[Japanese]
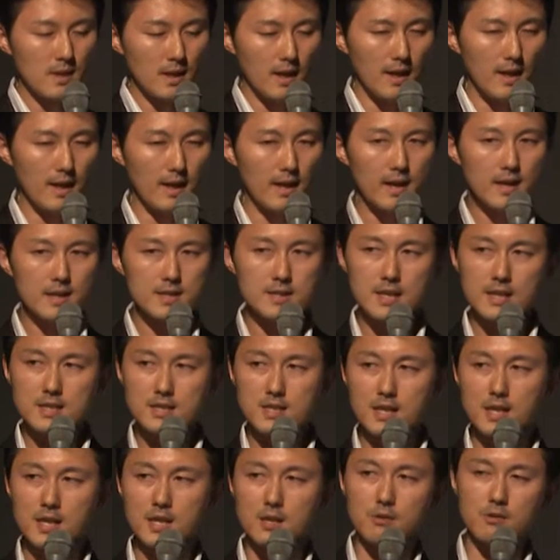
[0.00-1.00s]
えー、先
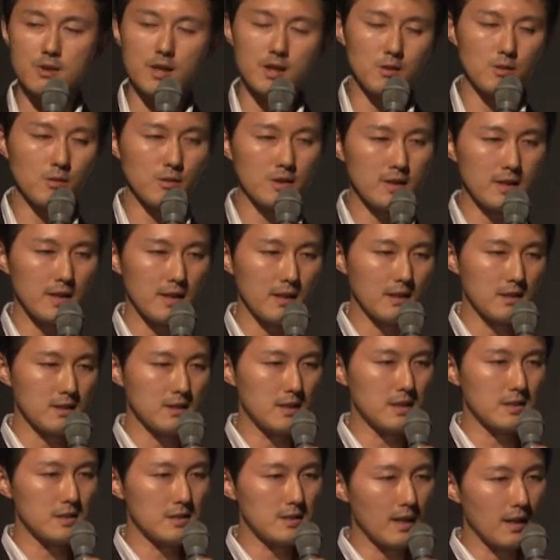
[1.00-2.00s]
生に受け取り
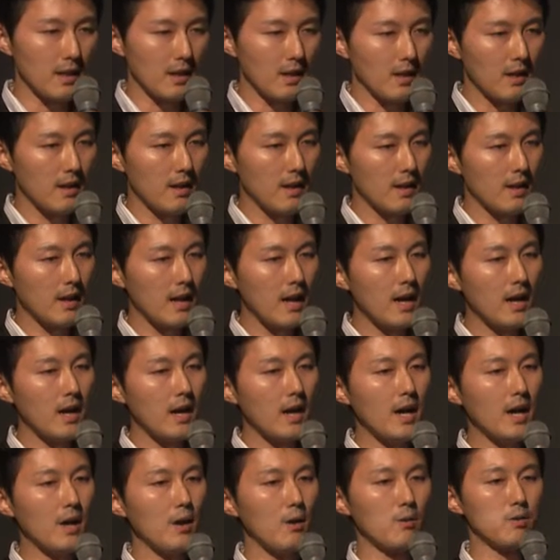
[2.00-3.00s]
ですね
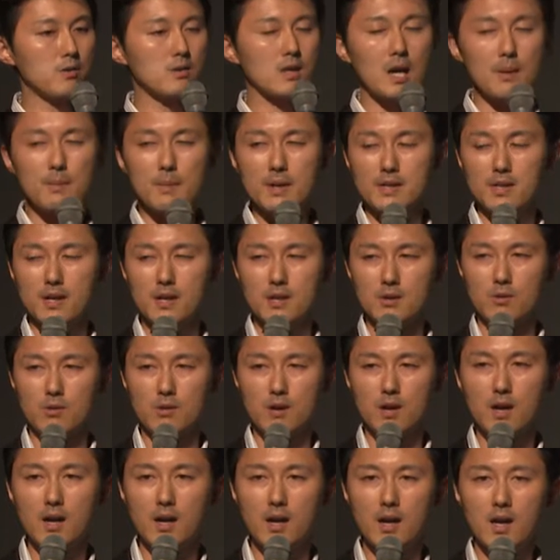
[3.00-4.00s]
考えを深めたりと
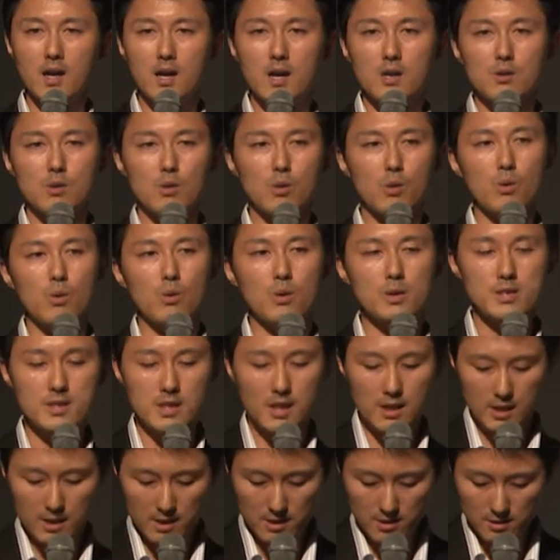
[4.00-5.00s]
か統合したり